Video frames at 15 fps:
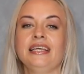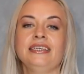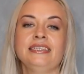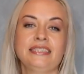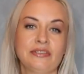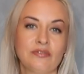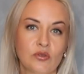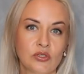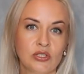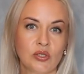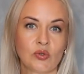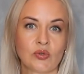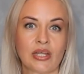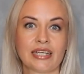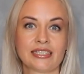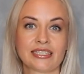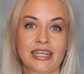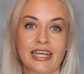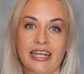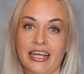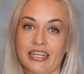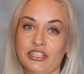И сегодня у нас
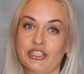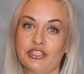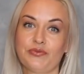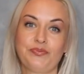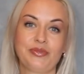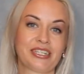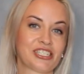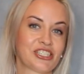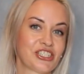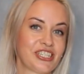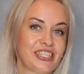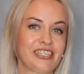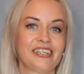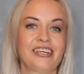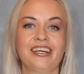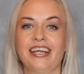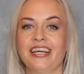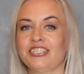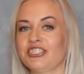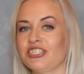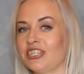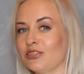горячие пирожки,
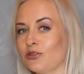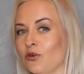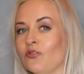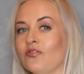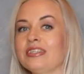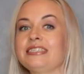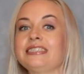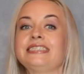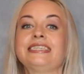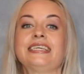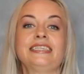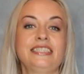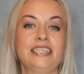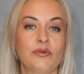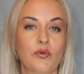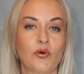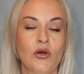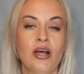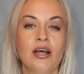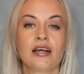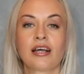горячая новость на тему